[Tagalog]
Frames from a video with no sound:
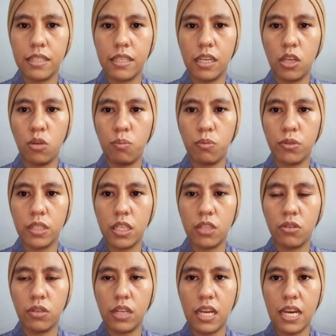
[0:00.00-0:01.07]
hello po sa
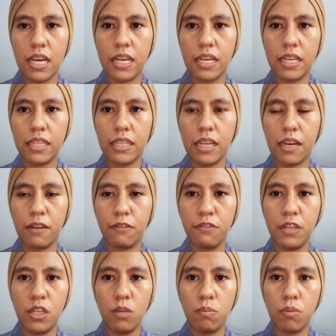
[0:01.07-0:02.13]
inyong lahat. Ang
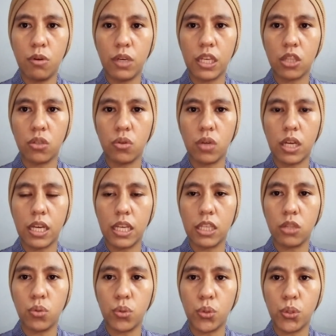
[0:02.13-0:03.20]
video pong ito ay
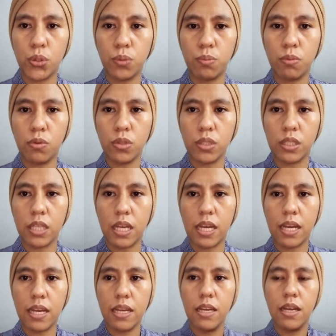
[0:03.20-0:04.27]
tungkol po
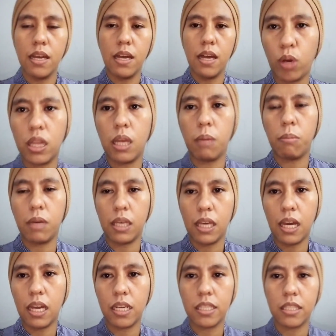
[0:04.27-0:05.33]
sa yung
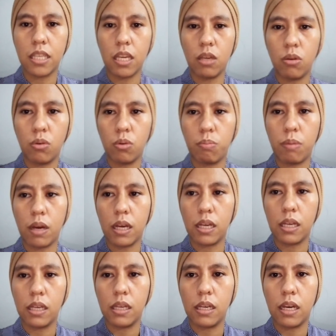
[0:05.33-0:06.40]
mangyari sa iyo pag
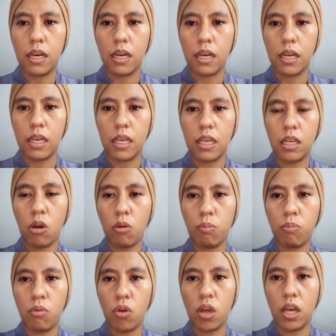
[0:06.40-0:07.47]
uh, ikaw
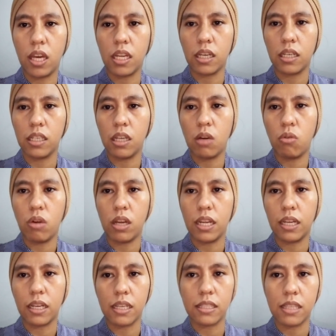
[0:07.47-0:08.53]
po ay nakagawa
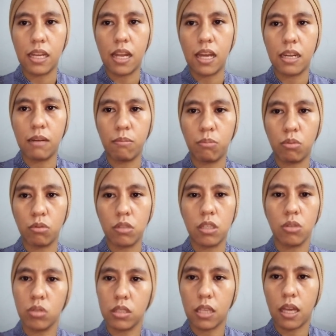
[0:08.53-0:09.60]
ng kasalanan po
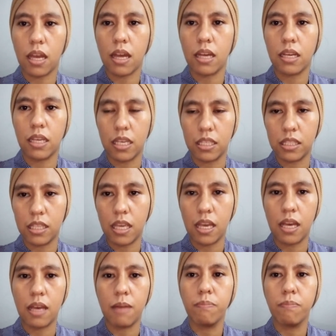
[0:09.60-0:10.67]
dito sa
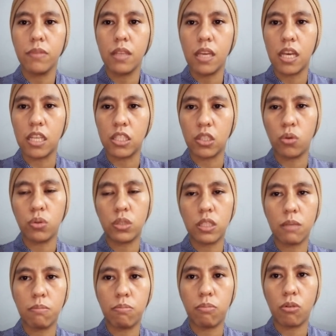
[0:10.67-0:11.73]
KSA.
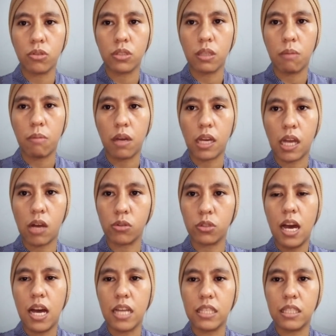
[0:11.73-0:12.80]
Exclusive po sa mga
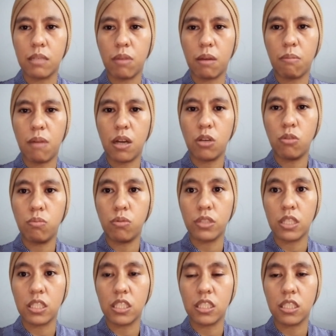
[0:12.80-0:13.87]
housemates. Sa mga bago po
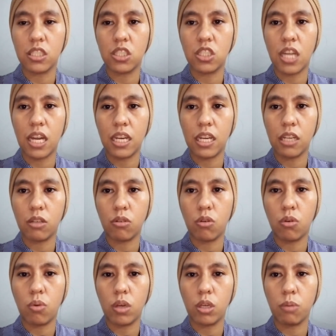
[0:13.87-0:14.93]
sa channel ko,
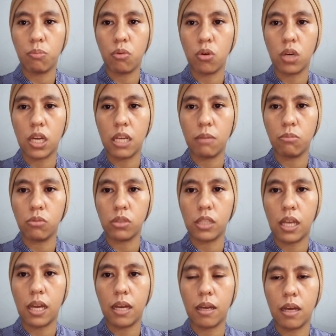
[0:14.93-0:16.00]
huwag niyo pong
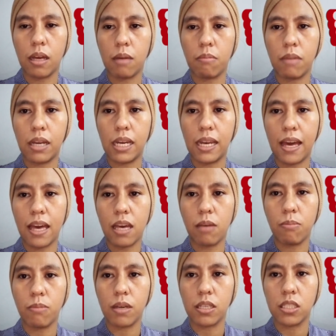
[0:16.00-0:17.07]
kalimutang uh, mag-like,
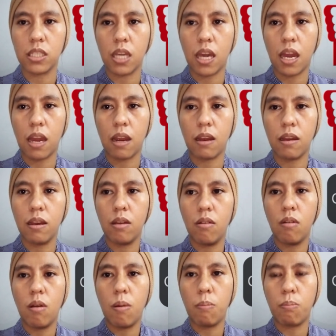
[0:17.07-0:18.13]
mag-share,
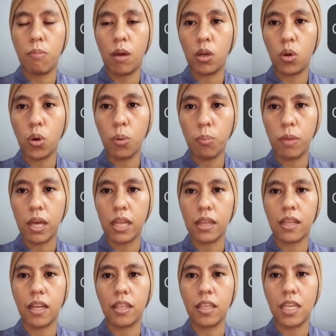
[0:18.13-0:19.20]
mag-comment,
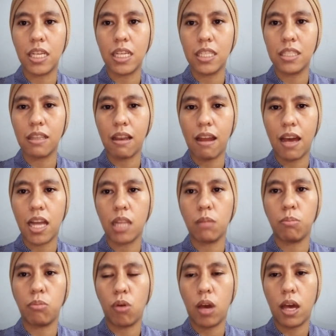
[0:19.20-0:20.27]
at higit sa lahat
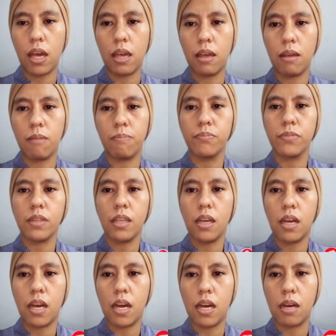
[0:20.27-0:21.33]
po ay
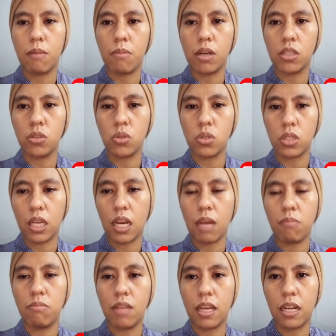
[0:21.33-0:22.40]
uh, mag-subscribe na